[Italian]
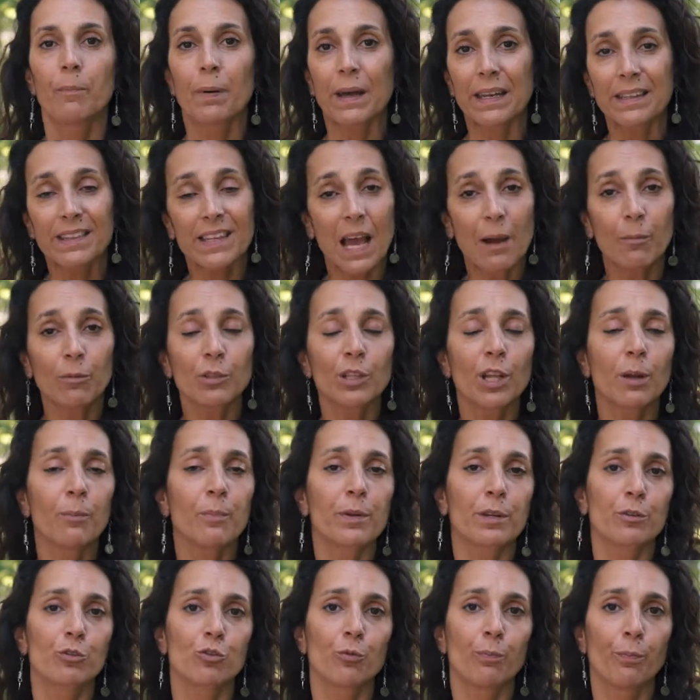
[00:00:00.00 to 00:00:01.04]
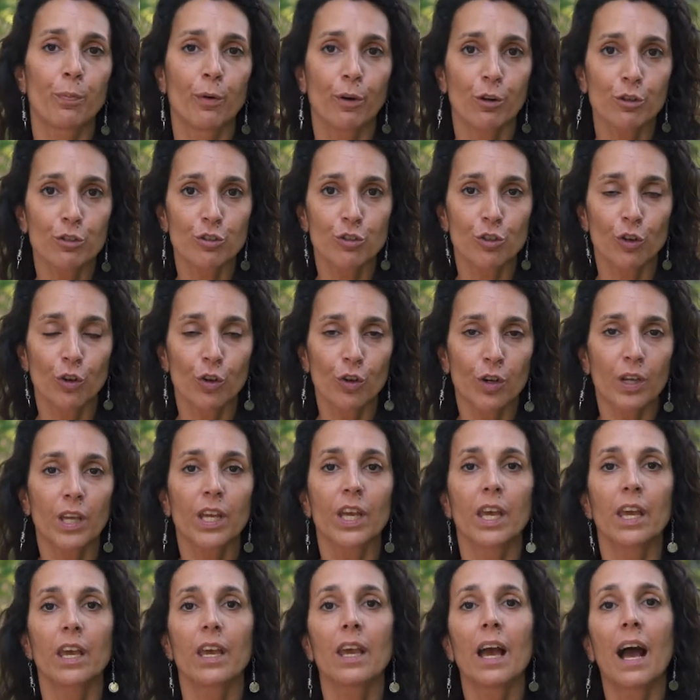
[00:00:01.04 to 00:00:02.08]
Partiamo dal presupposto
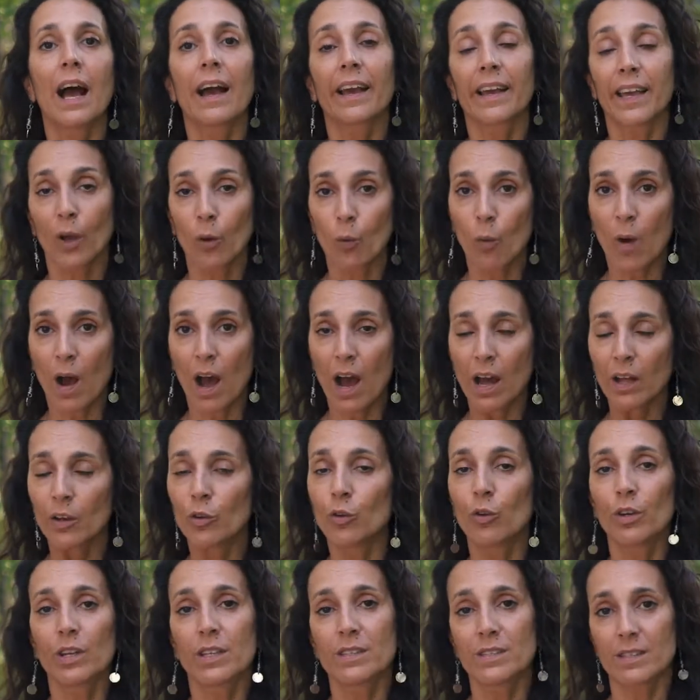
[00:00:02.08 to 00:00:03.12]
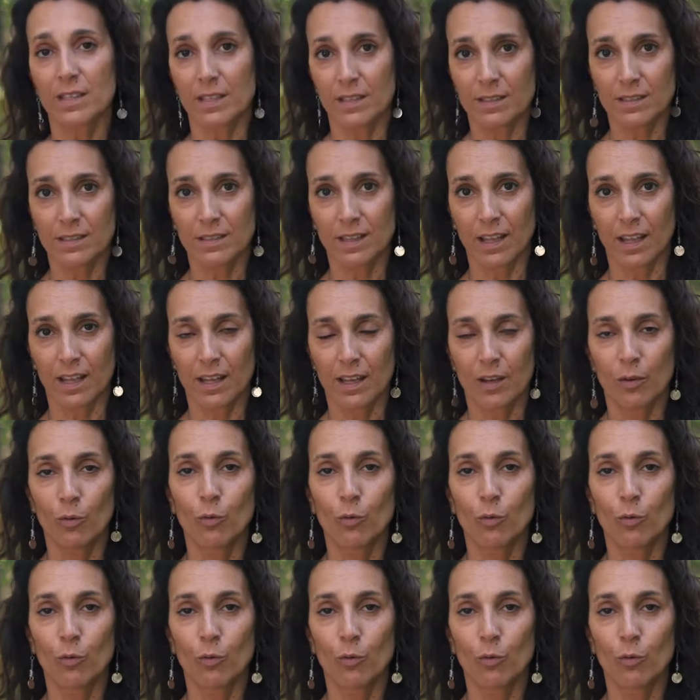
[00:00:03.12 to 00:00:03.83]
che anche qua non esiste